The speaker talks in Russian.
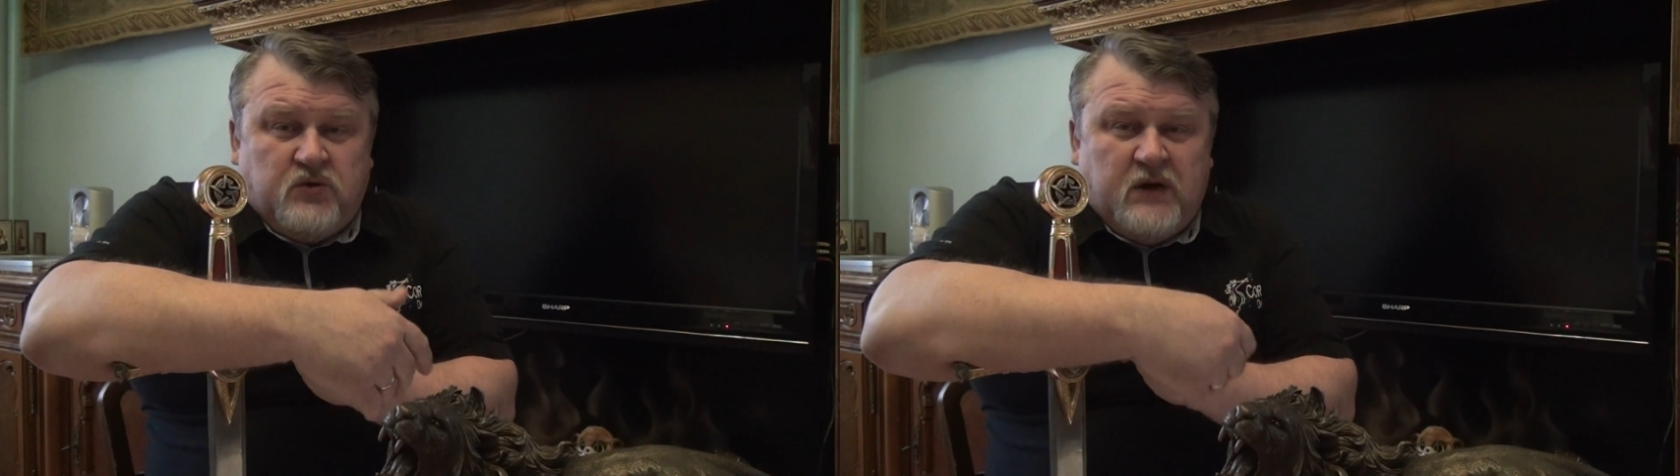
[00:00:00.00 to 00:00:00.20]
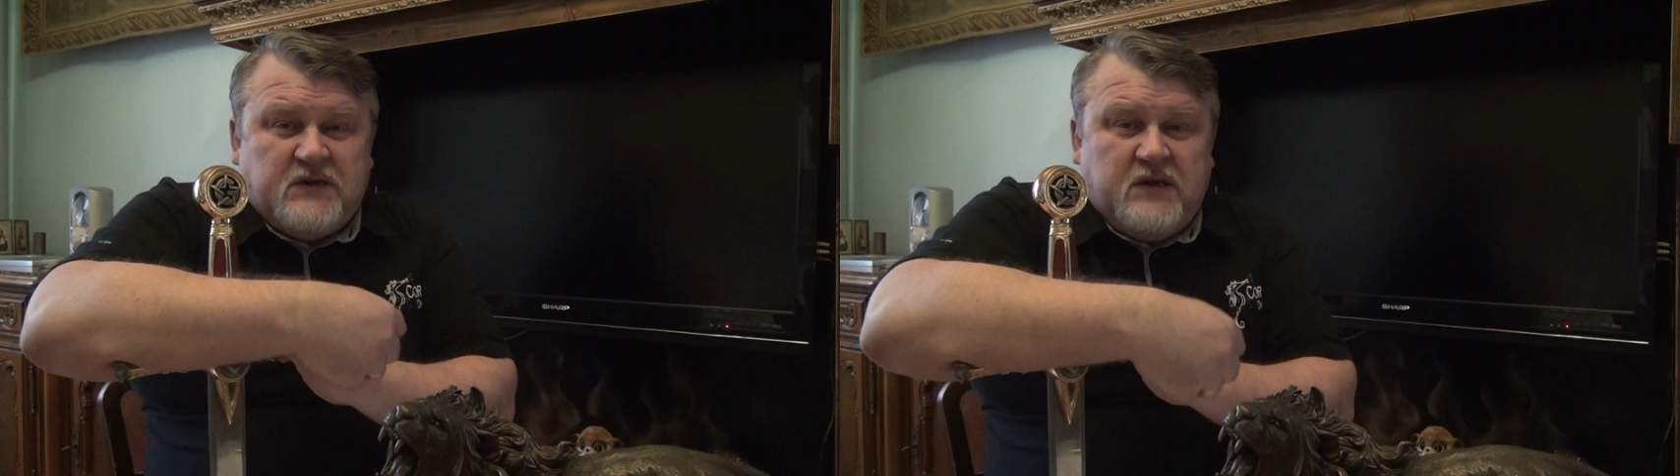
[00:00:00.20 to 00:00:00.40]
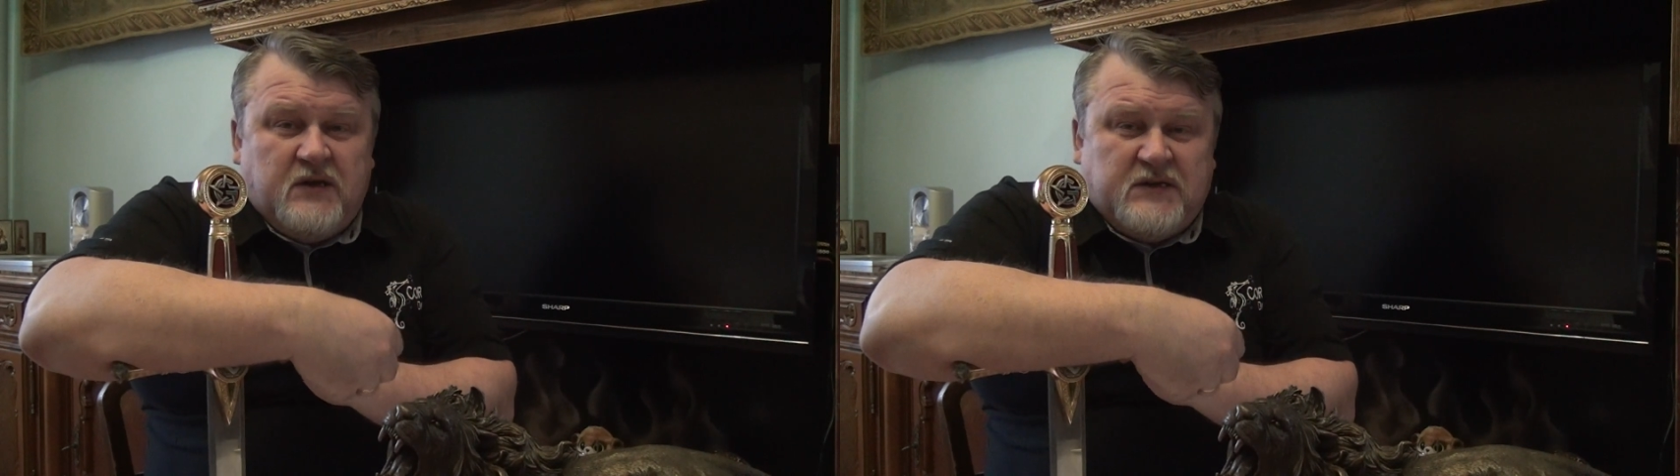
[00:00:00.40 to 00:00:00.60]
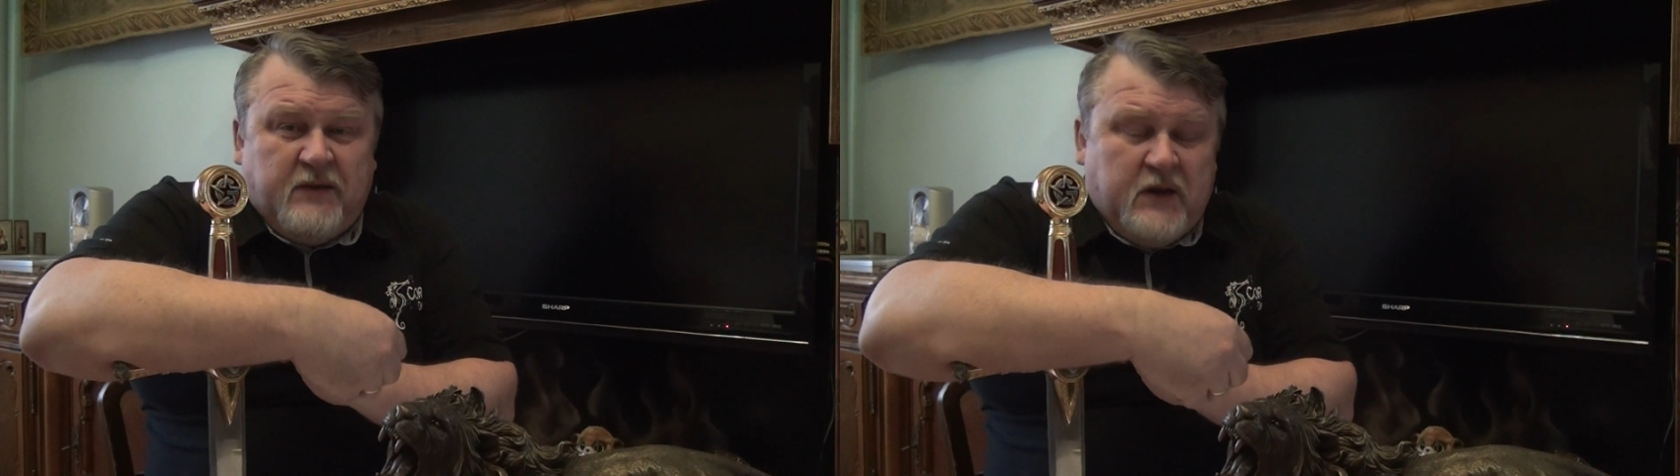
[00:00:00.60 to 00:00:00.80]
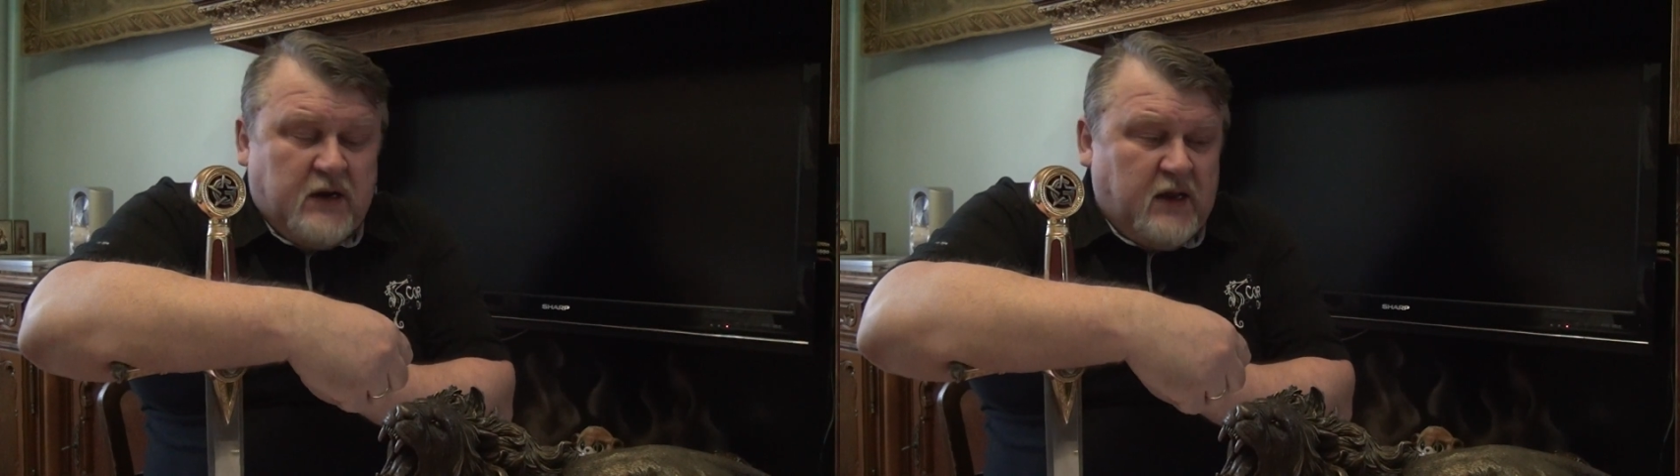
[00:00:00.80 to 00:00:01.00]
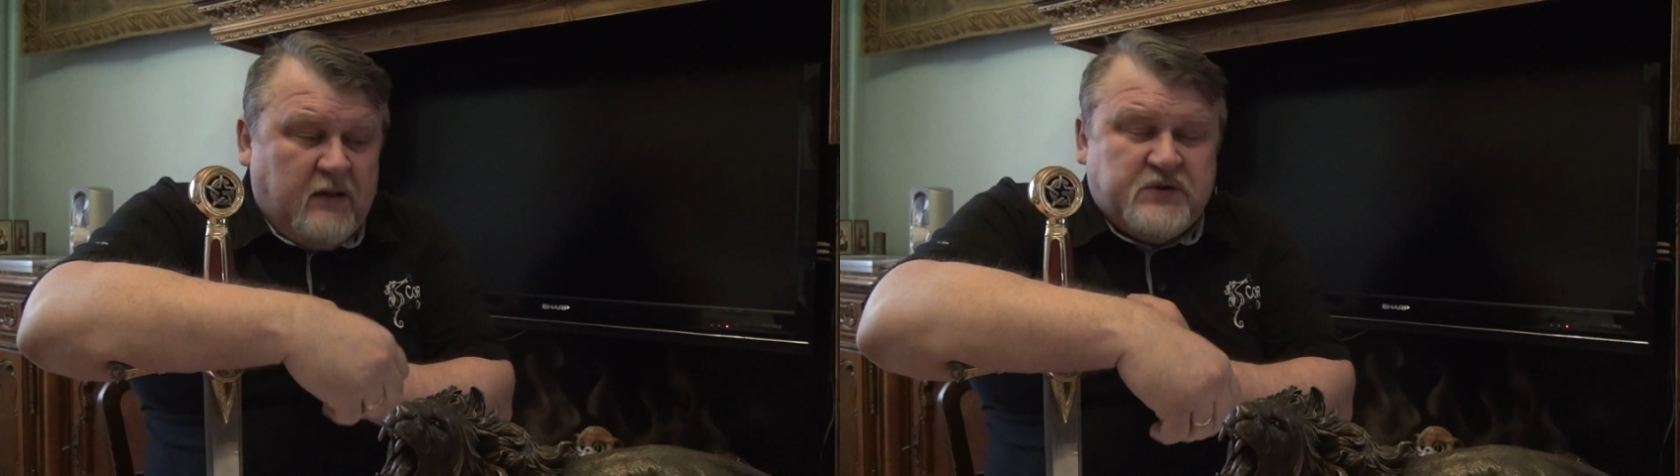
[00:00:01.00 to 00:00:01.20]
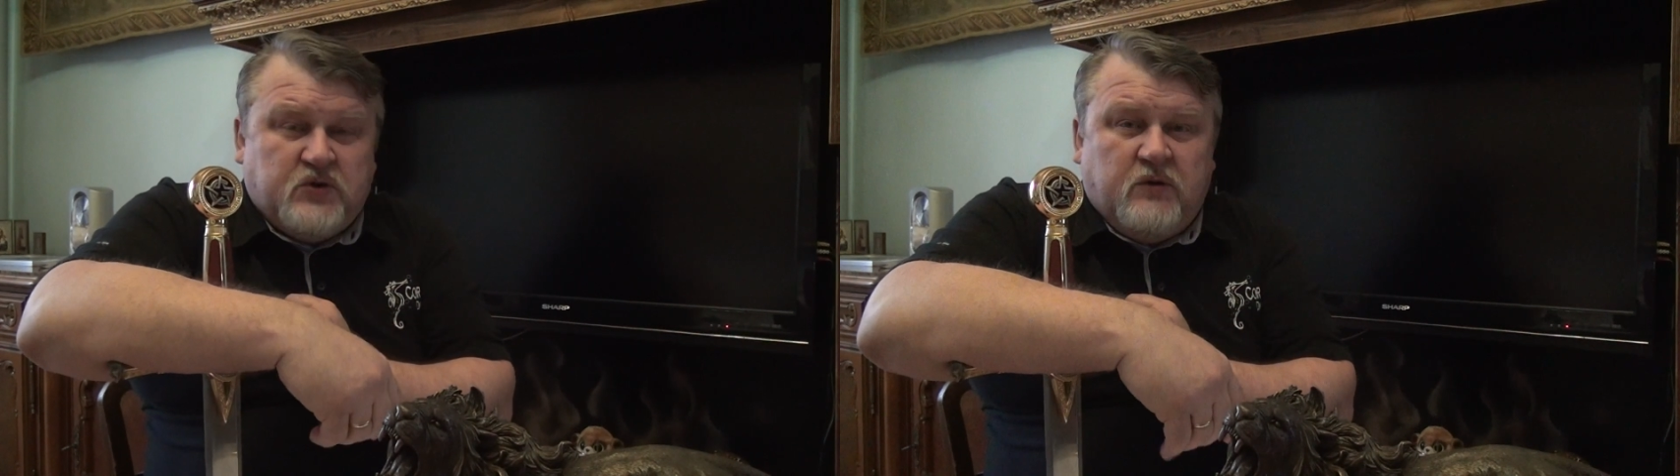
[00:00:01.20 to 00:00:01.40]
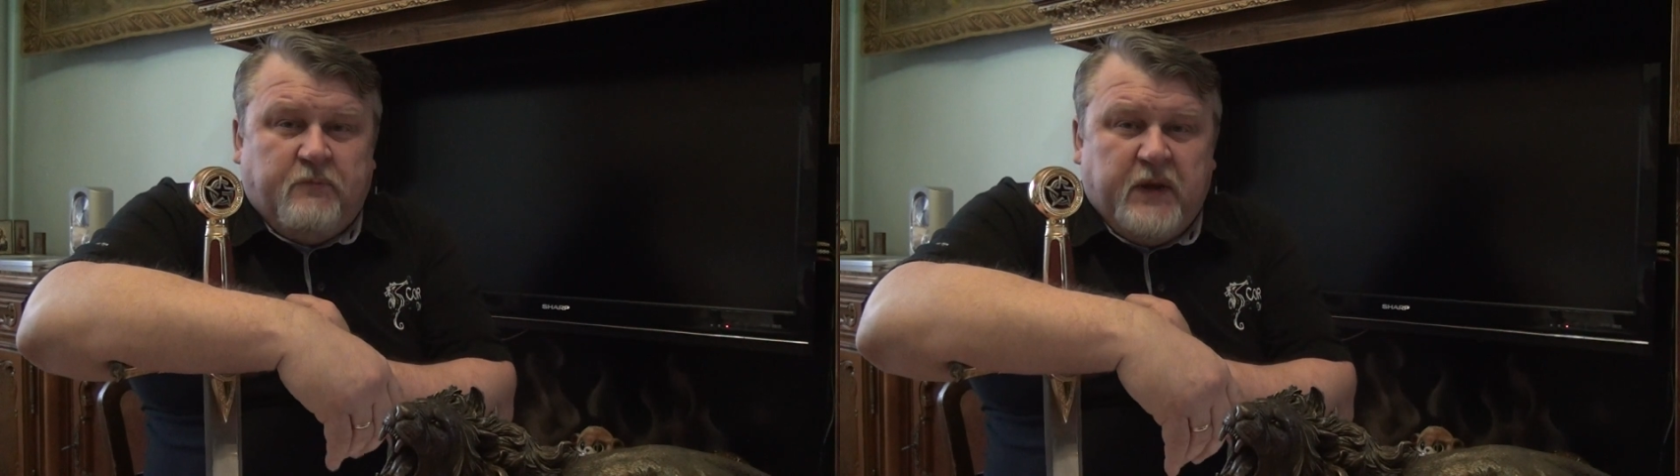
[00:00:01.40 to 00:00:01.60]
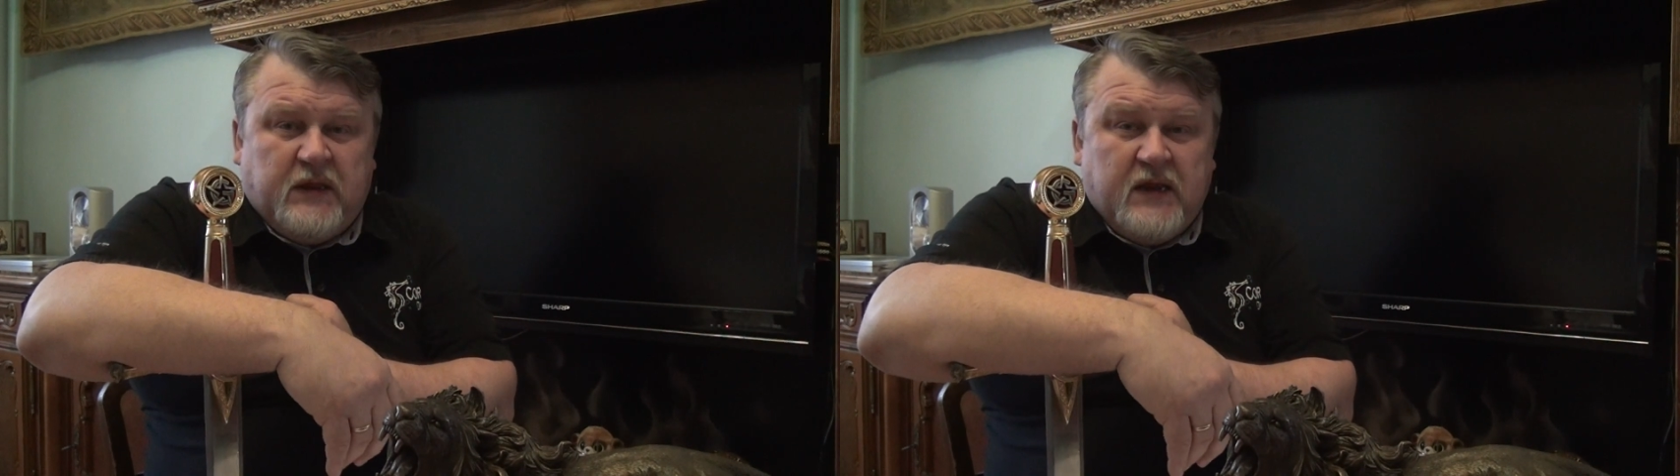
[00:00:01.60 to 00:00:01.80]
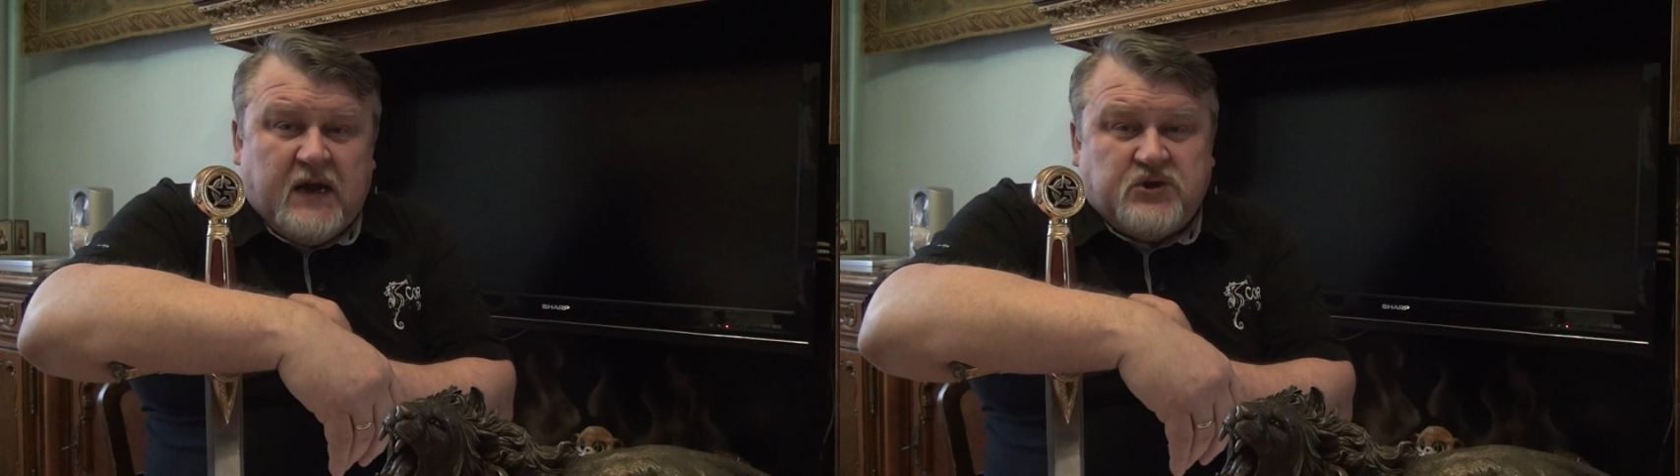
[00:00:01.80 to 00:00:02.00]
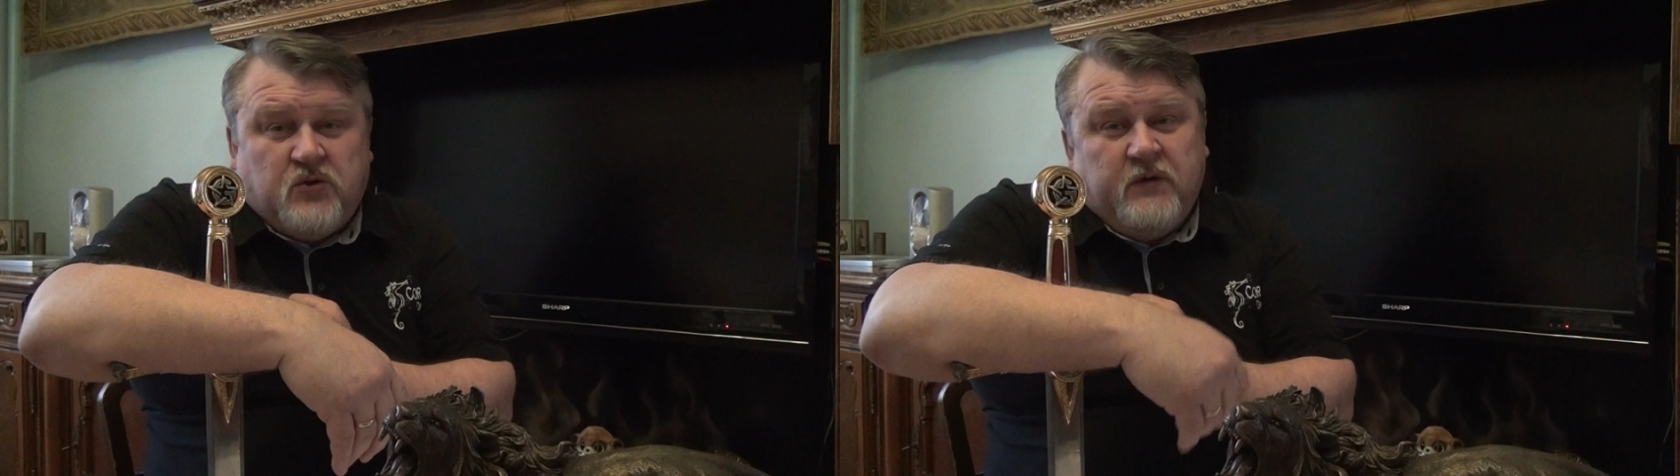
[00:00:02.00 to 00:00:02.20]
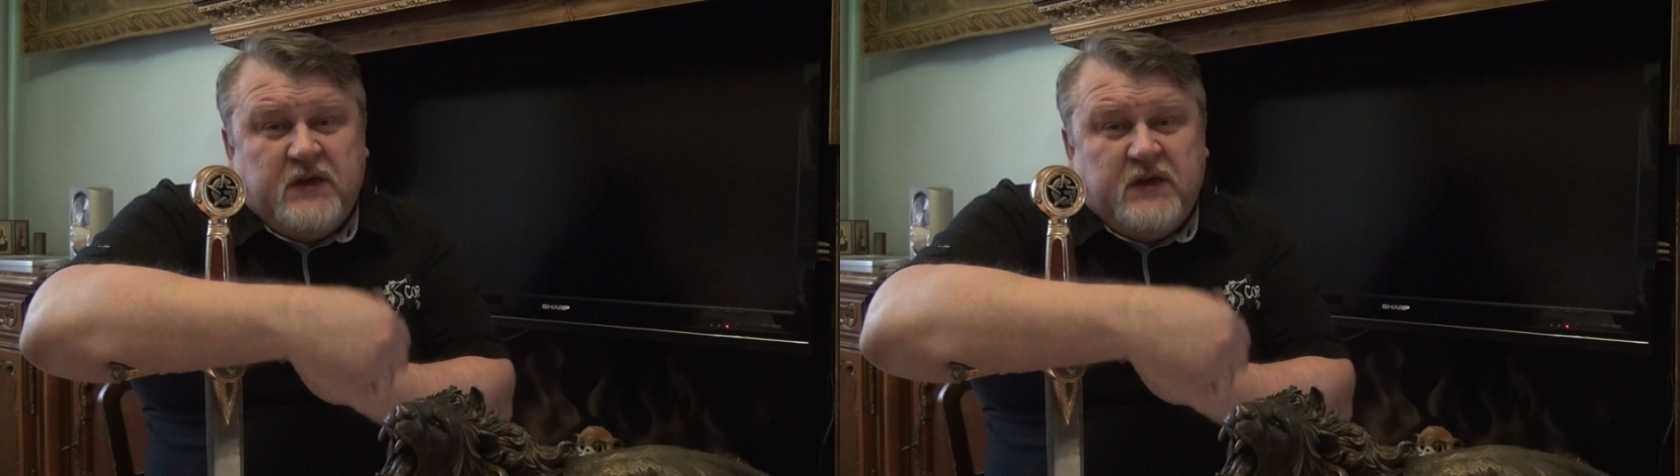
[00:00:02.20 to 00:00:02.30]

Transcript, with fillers: У нас э, замена ламп стоит пятнашку.